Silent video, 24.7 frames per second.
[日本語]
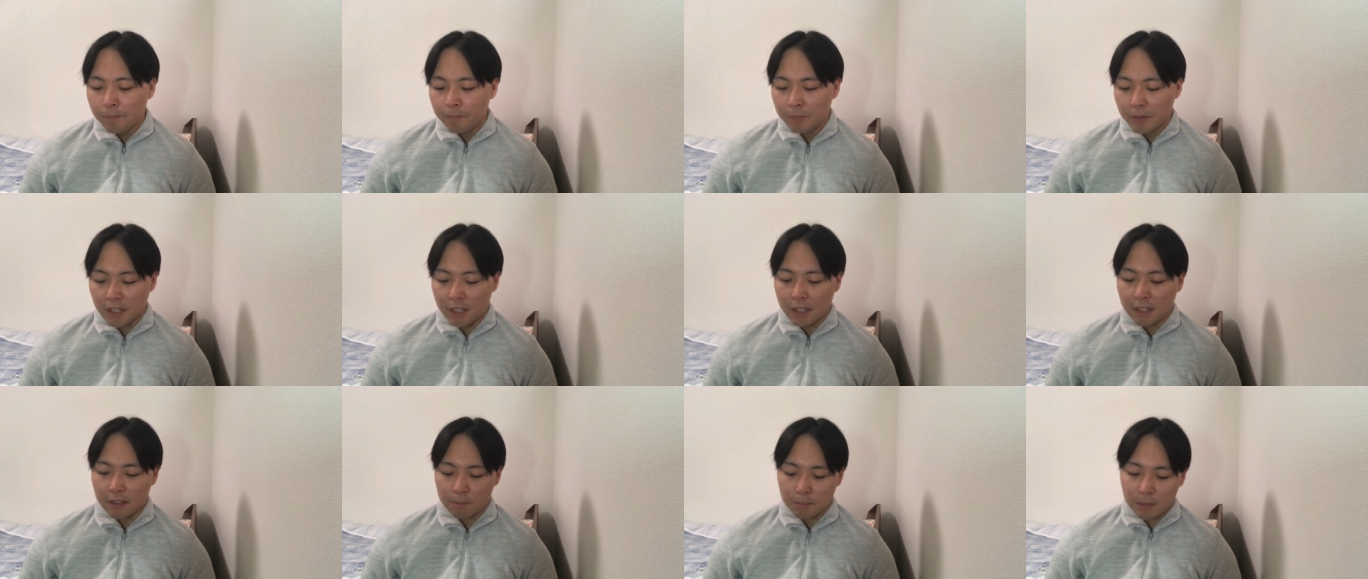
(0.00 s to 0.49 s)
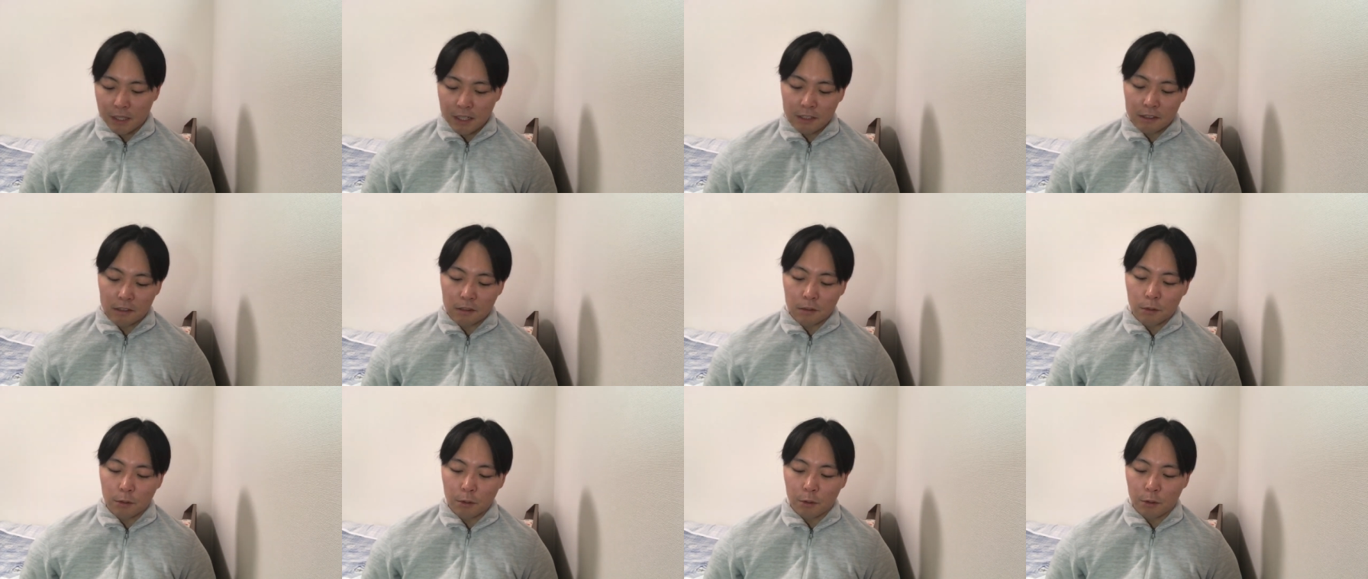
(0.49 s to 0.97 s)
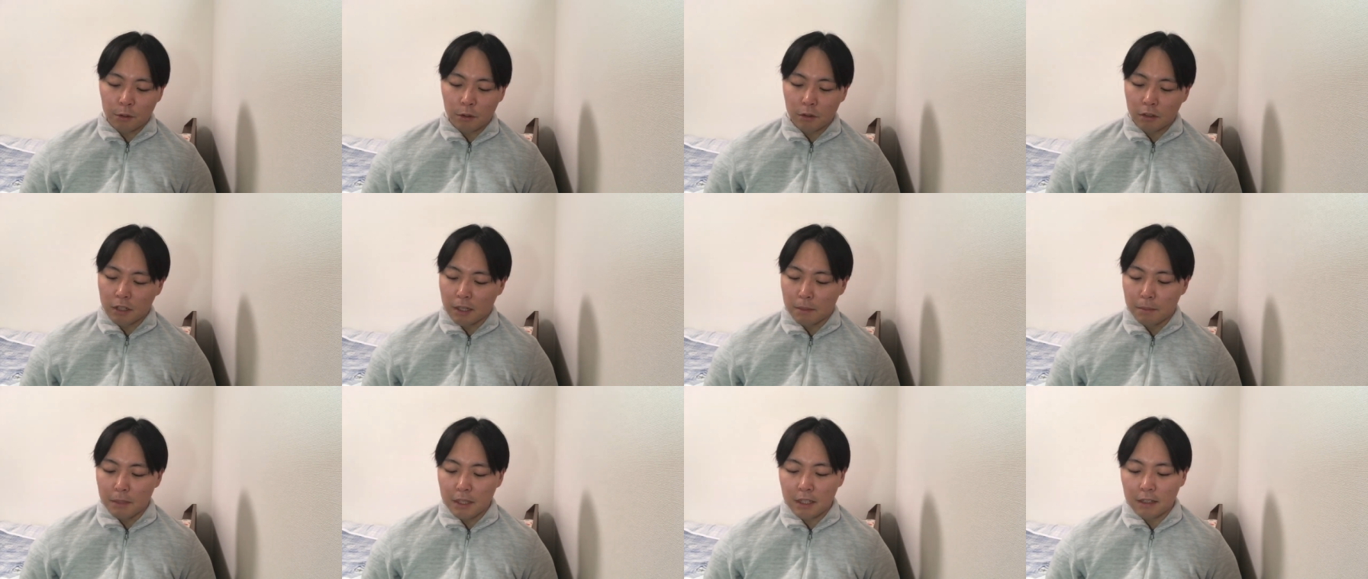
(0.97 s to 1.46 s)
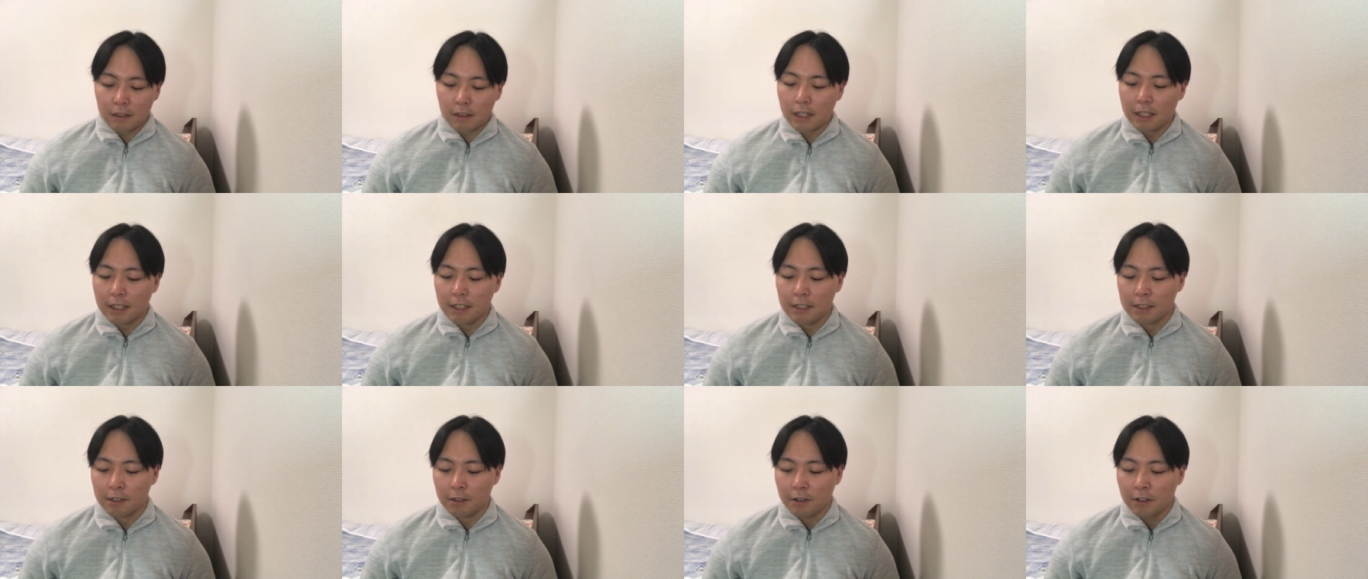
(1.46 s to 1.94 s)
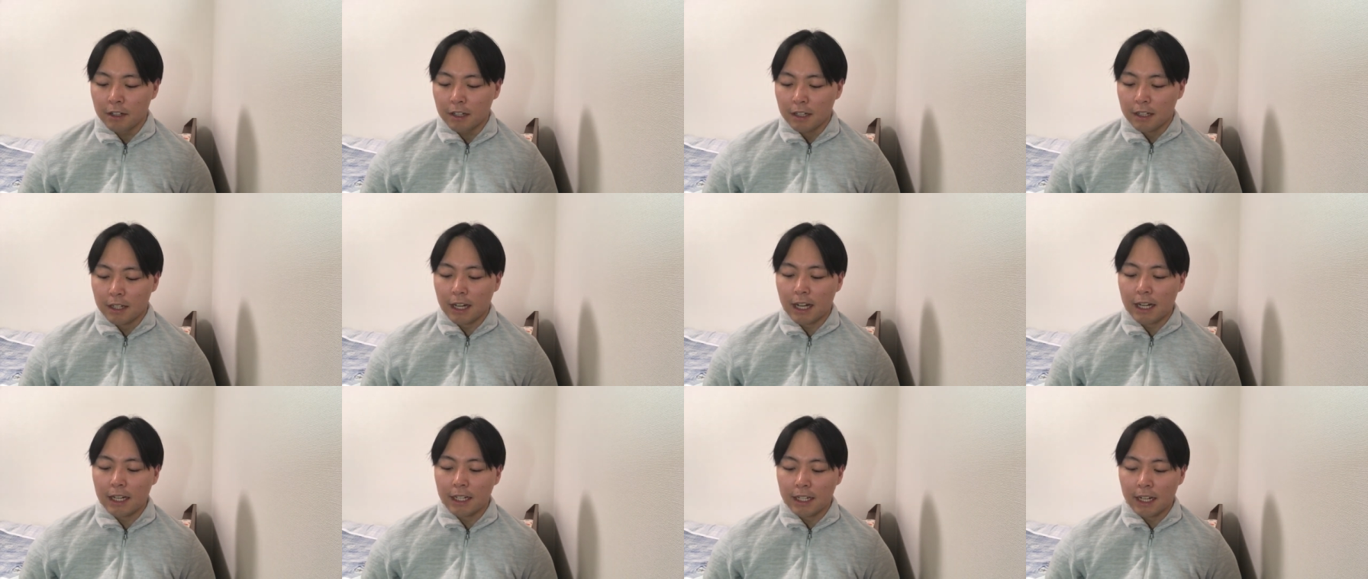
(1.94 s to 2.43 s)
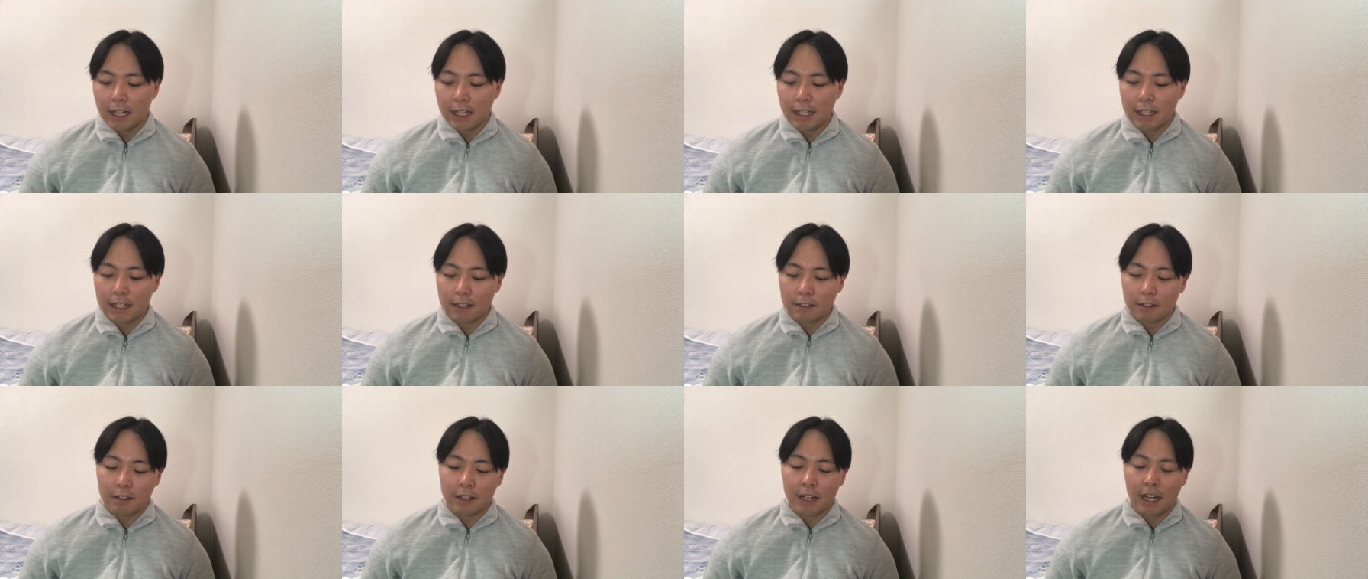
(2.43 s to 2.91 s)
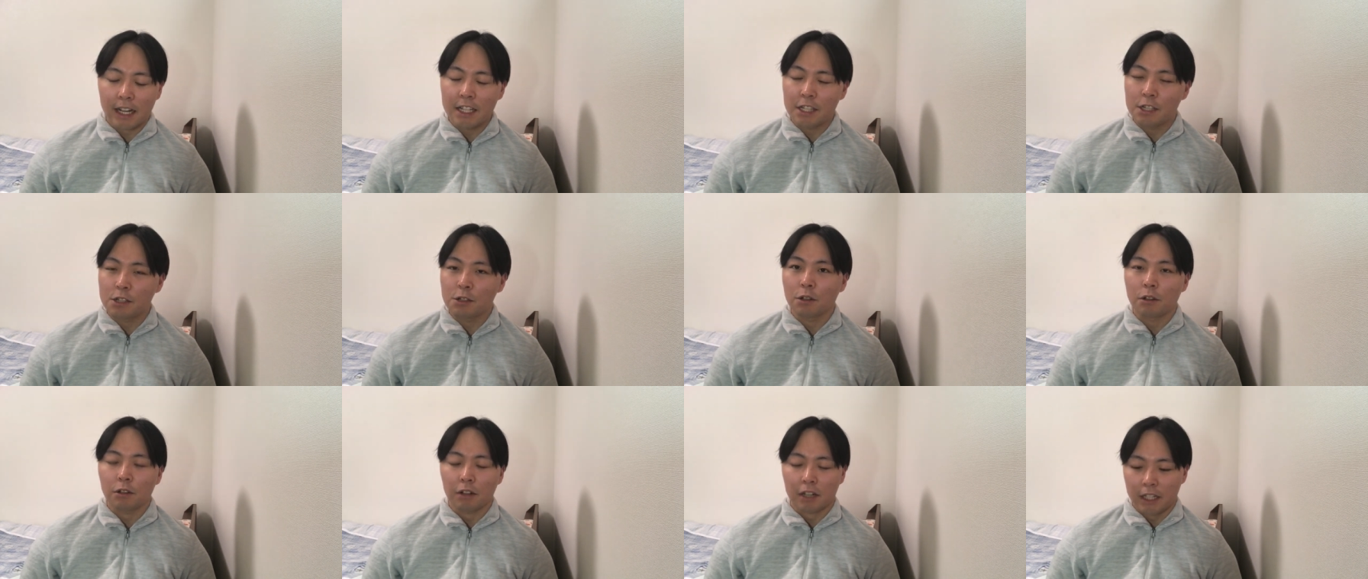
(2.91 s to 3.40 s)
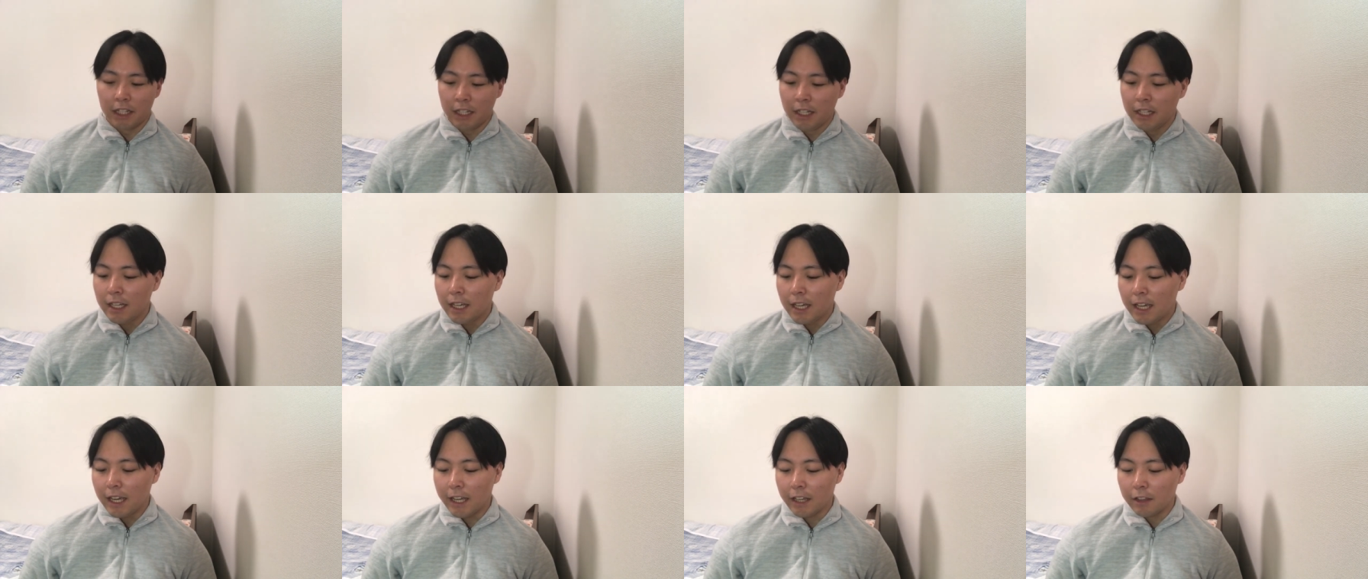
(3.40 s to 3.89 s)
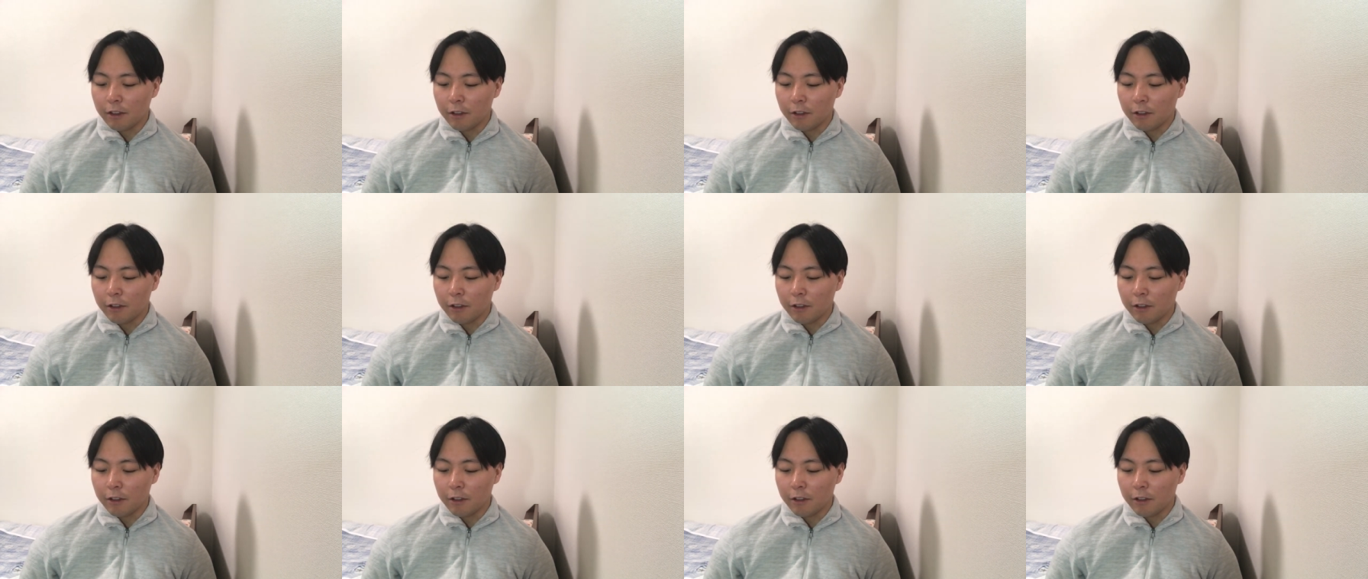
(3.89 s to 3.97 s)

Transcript: えー、バ雑言とか見たくないんですよ害悪害虫とかねえっ、ー、